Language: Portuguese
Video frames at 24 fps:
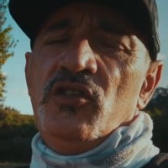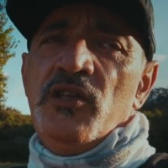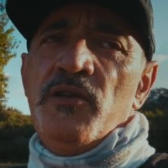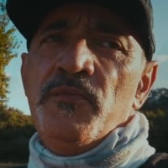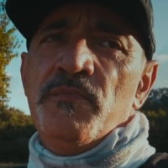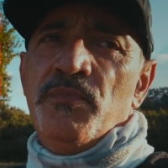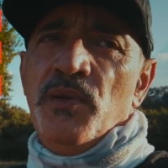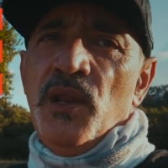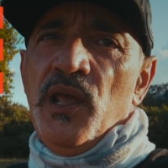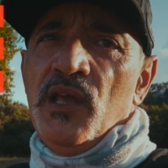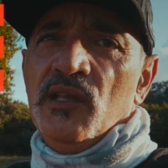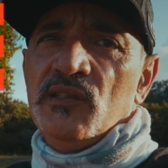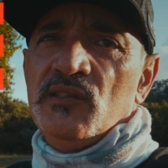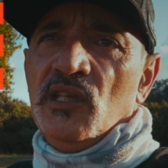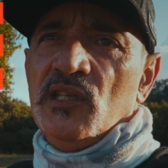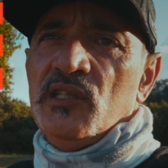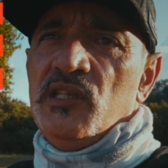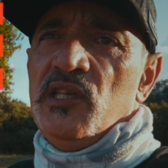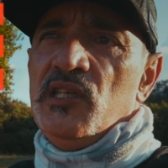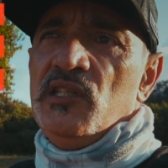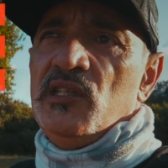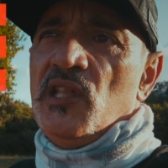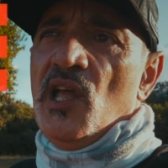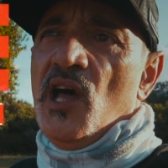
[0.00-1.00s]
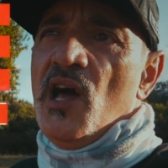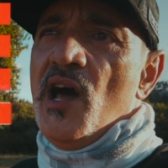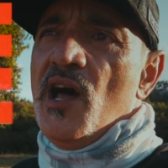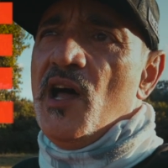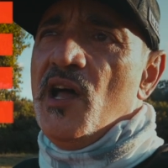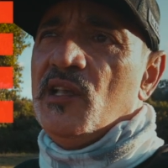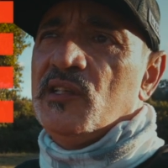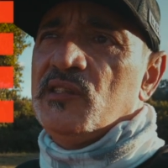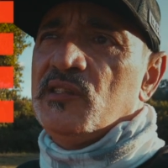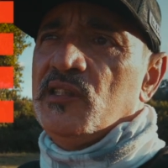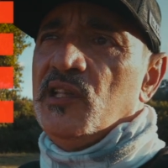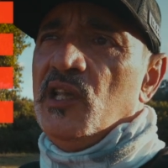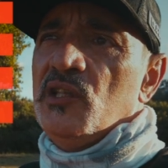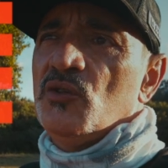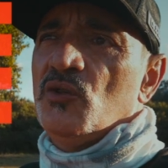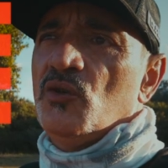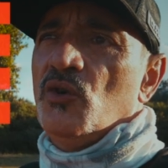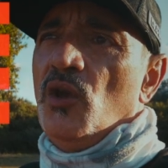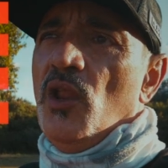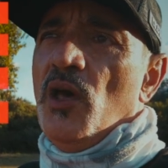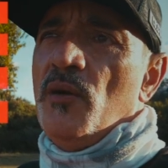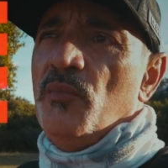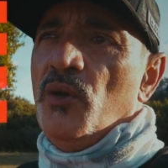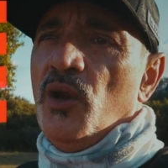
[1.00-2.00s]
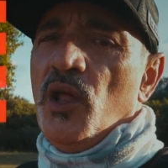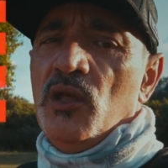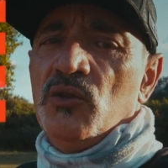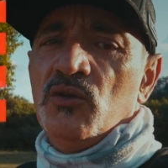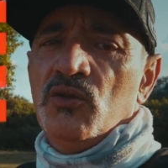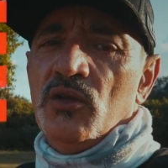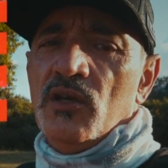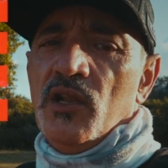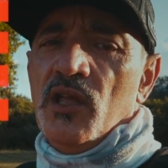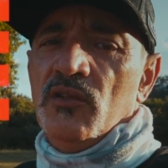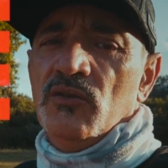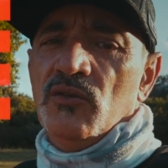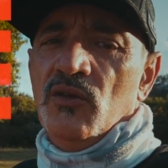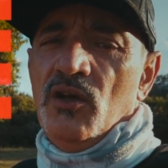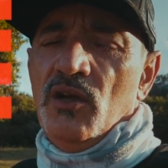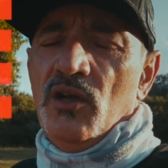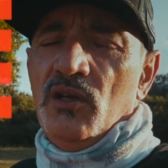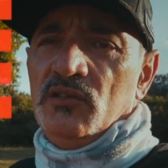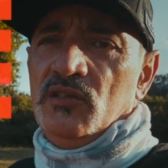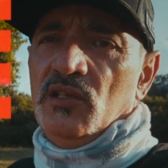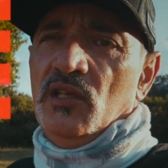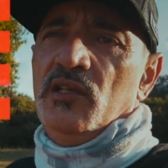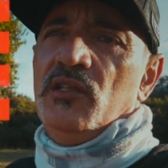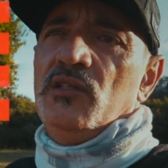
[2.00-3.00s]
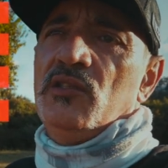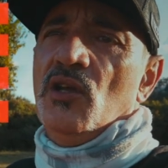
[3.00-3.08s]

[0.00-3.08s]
de empresa que está sendo colaboradora nossa.